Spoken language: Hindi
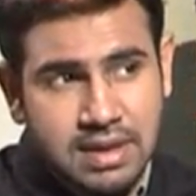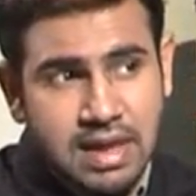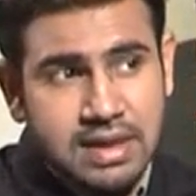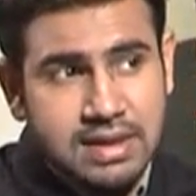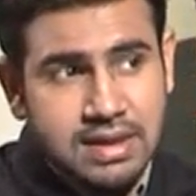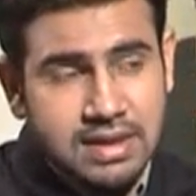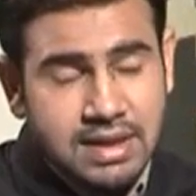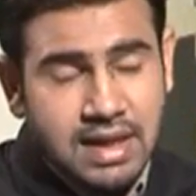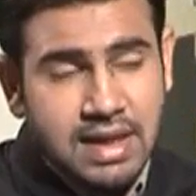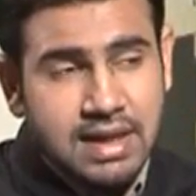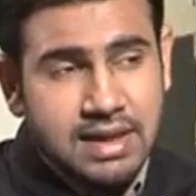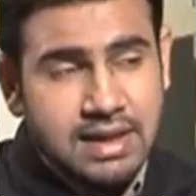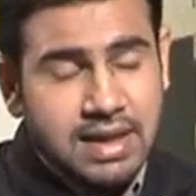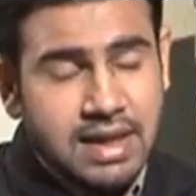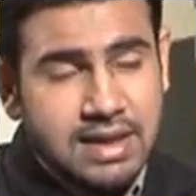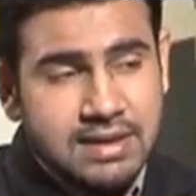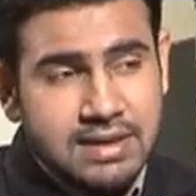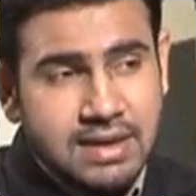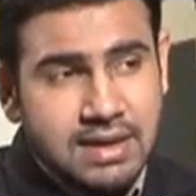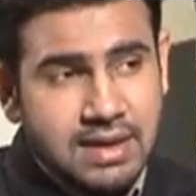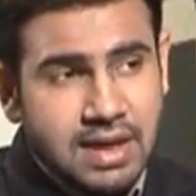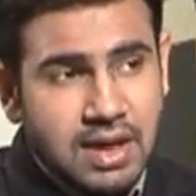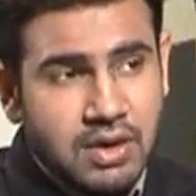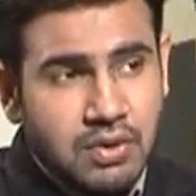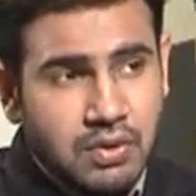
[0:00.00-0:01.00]
ताकि कहीं
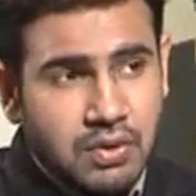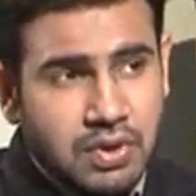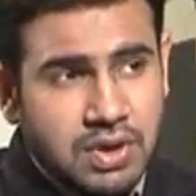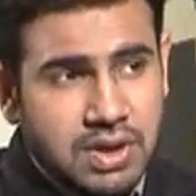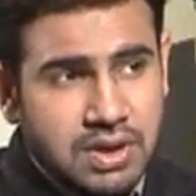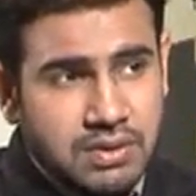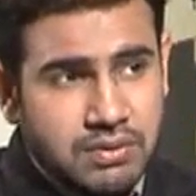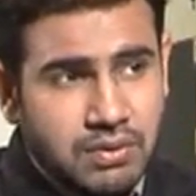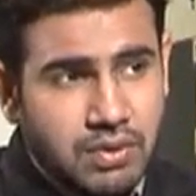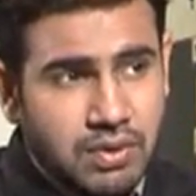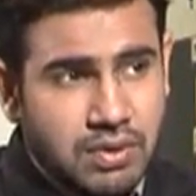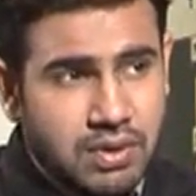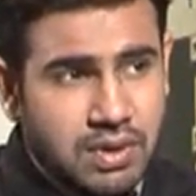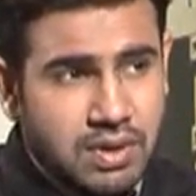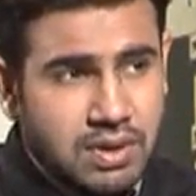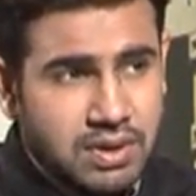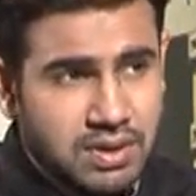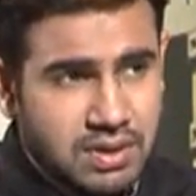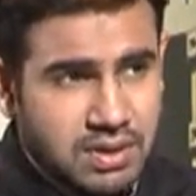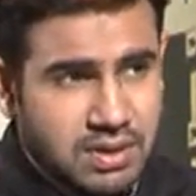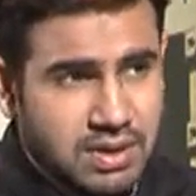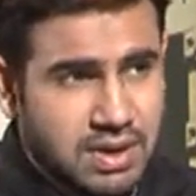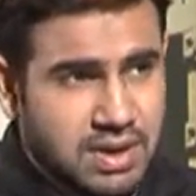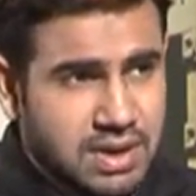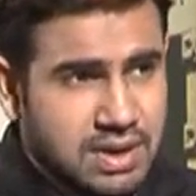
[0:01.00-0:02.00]
ऐसा ना हो कि वो
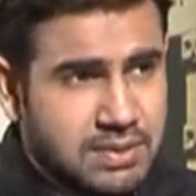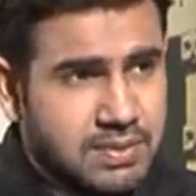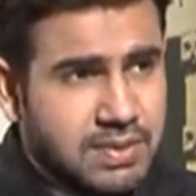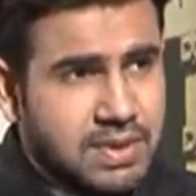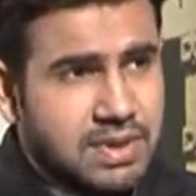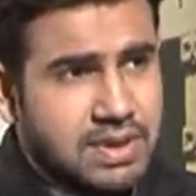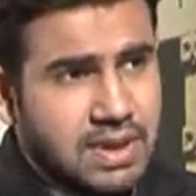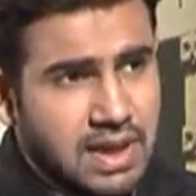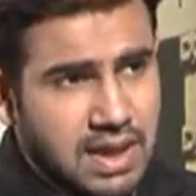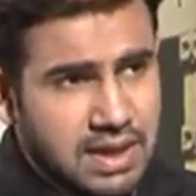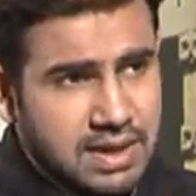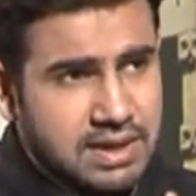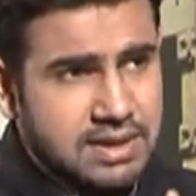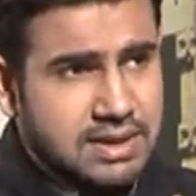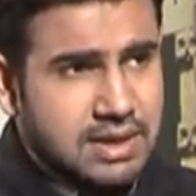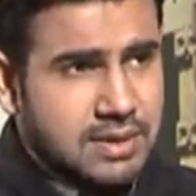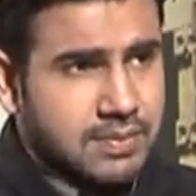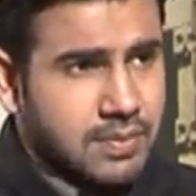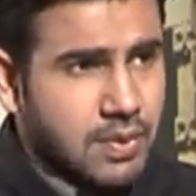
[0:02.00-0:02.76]
गरीब के दहाने